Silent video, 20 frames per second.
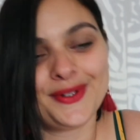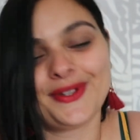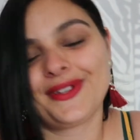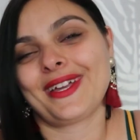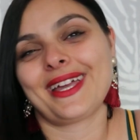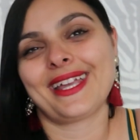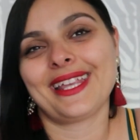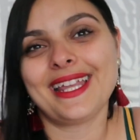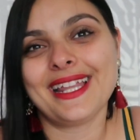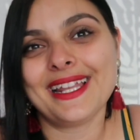donc
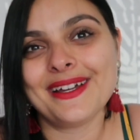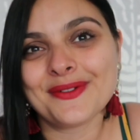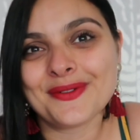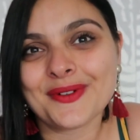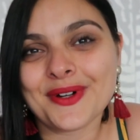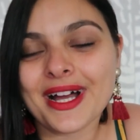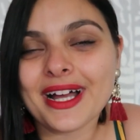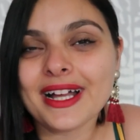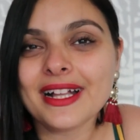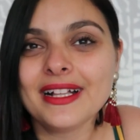rien à
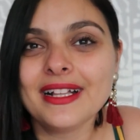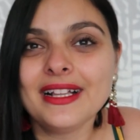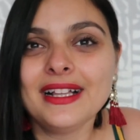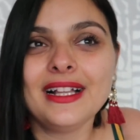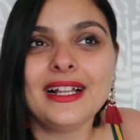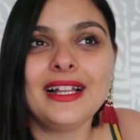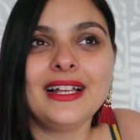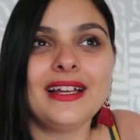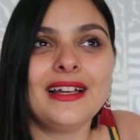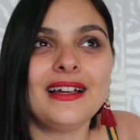voir,
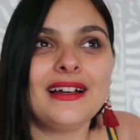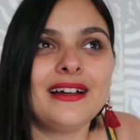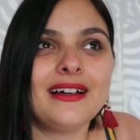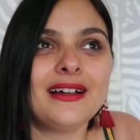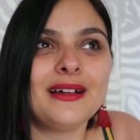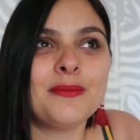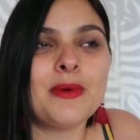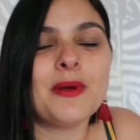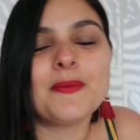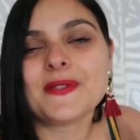
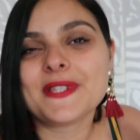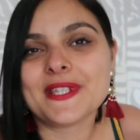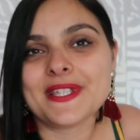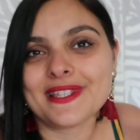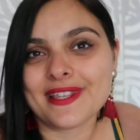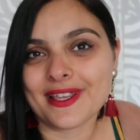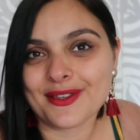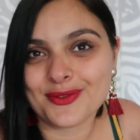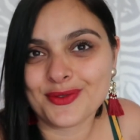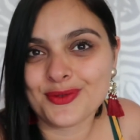même si
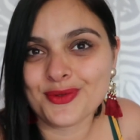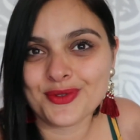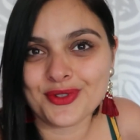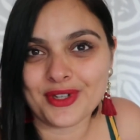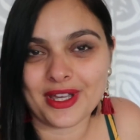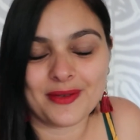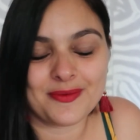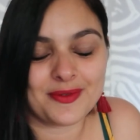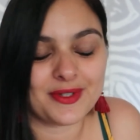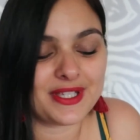ça se touche
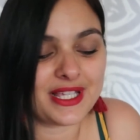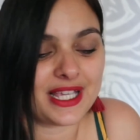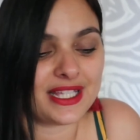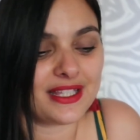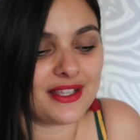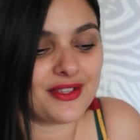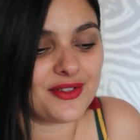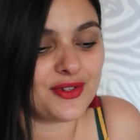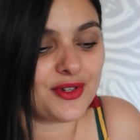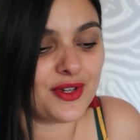quand même sur
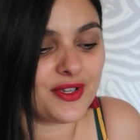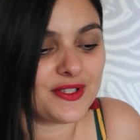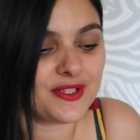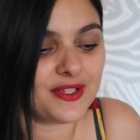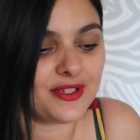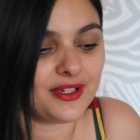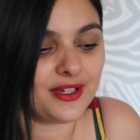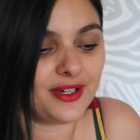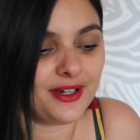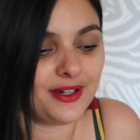certaines
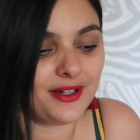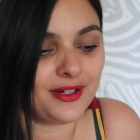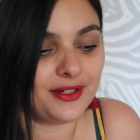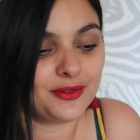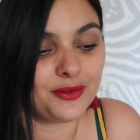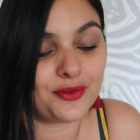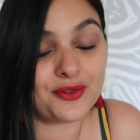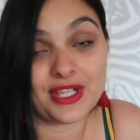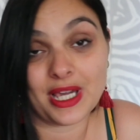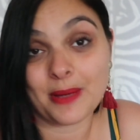choses.
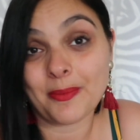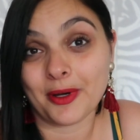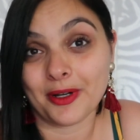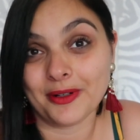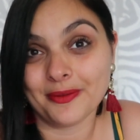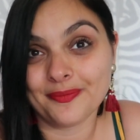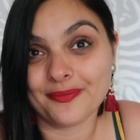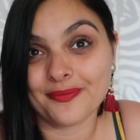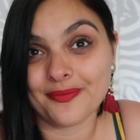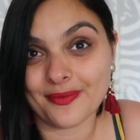donc
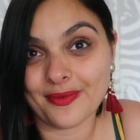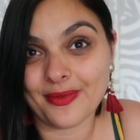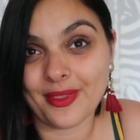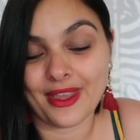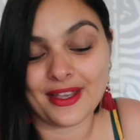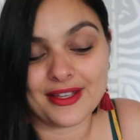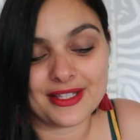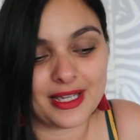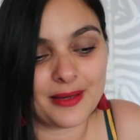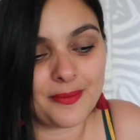j'apprends,
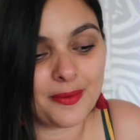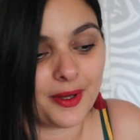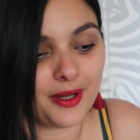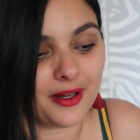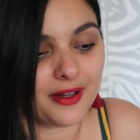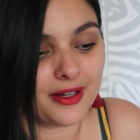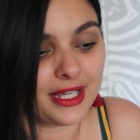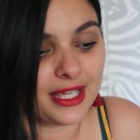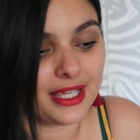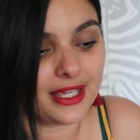
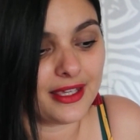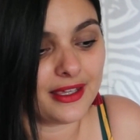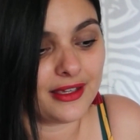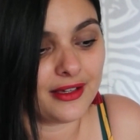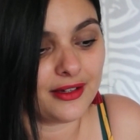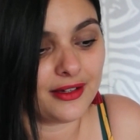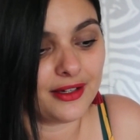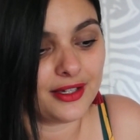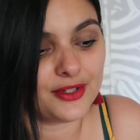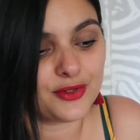j'apprends et,
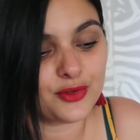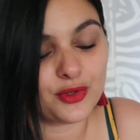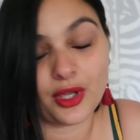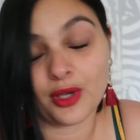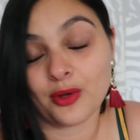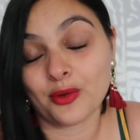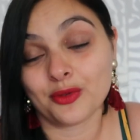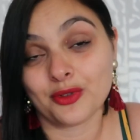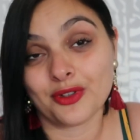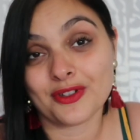je suis
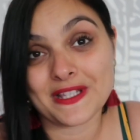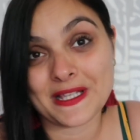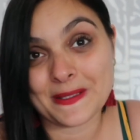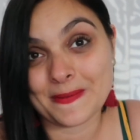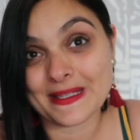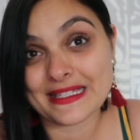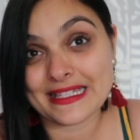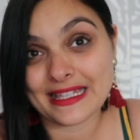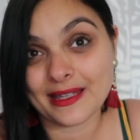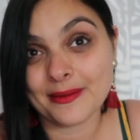très contente, ça
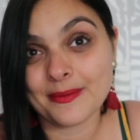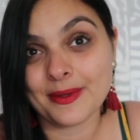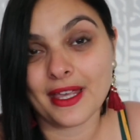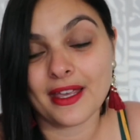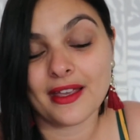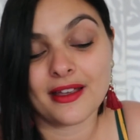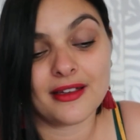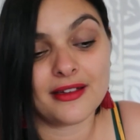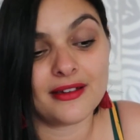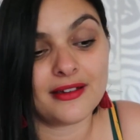se passe très
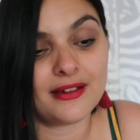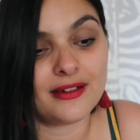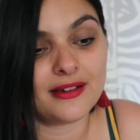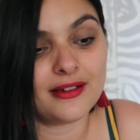bien.